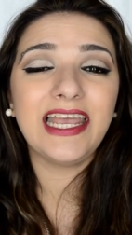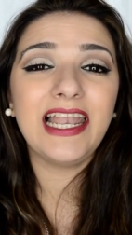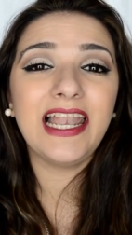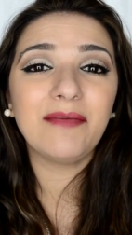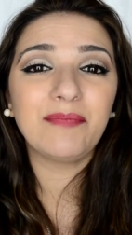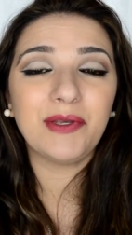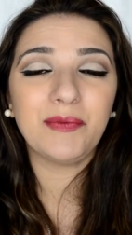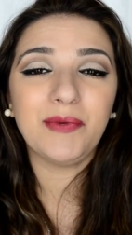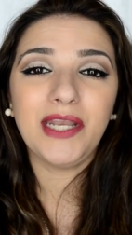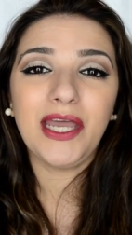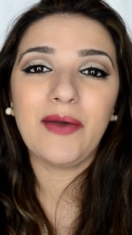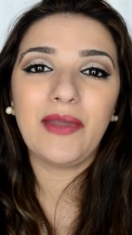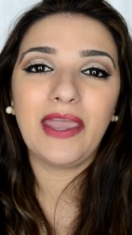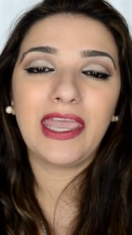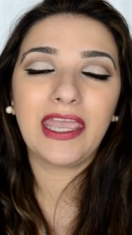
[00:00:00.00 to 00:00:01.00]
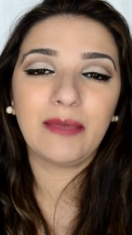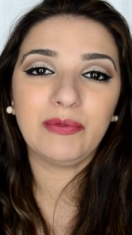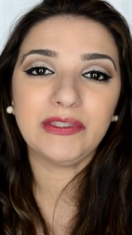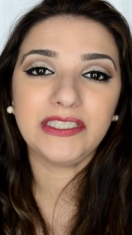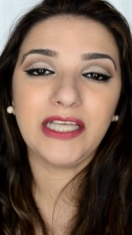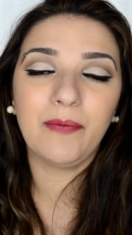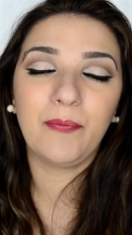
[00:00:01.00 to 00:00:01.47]
es la primera vez que
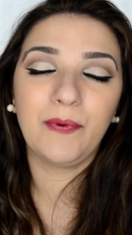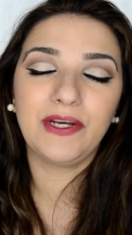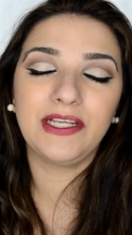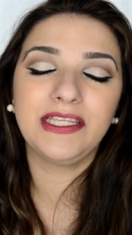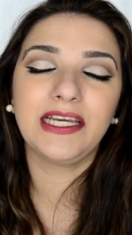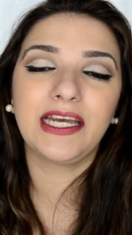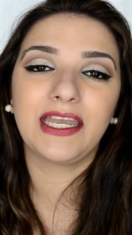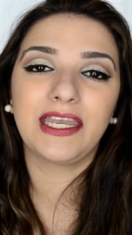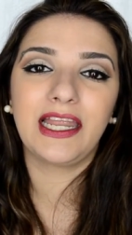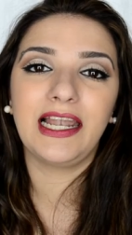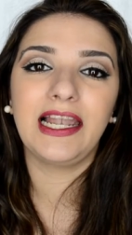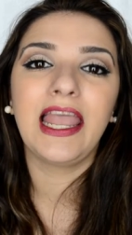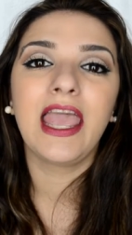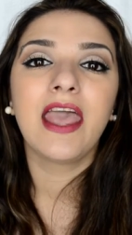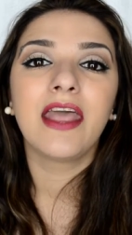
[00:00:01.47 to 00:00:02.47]
pasas por este canal,